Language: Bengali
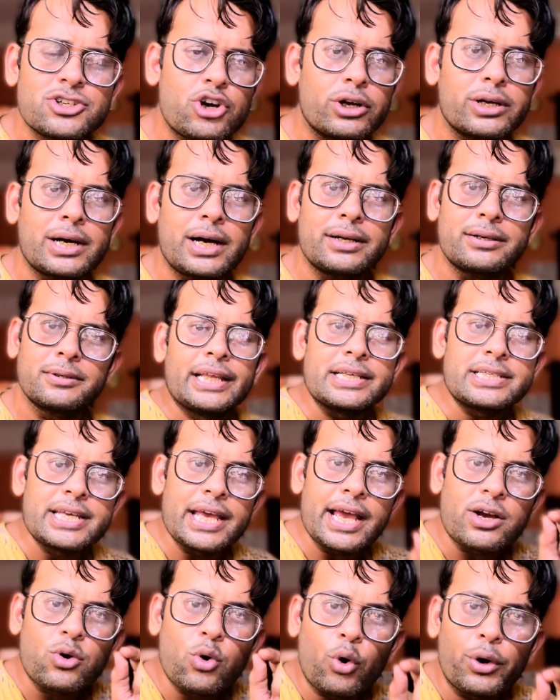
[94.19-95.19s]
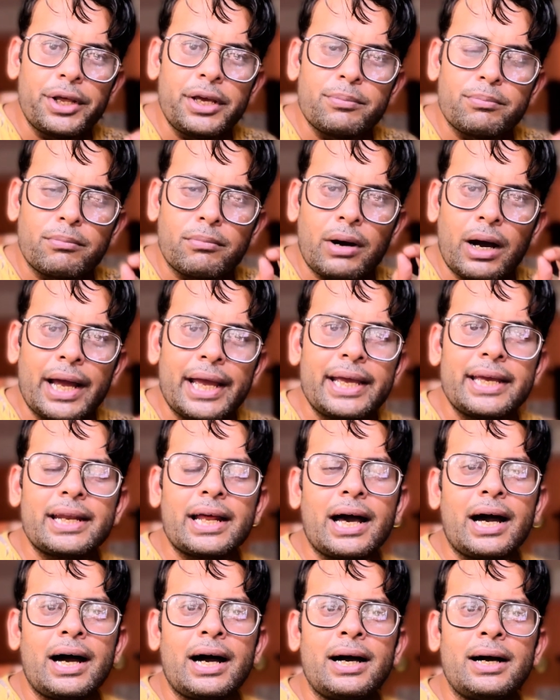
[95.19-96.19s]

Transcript: সরকার তো যে গরিব মায়েরা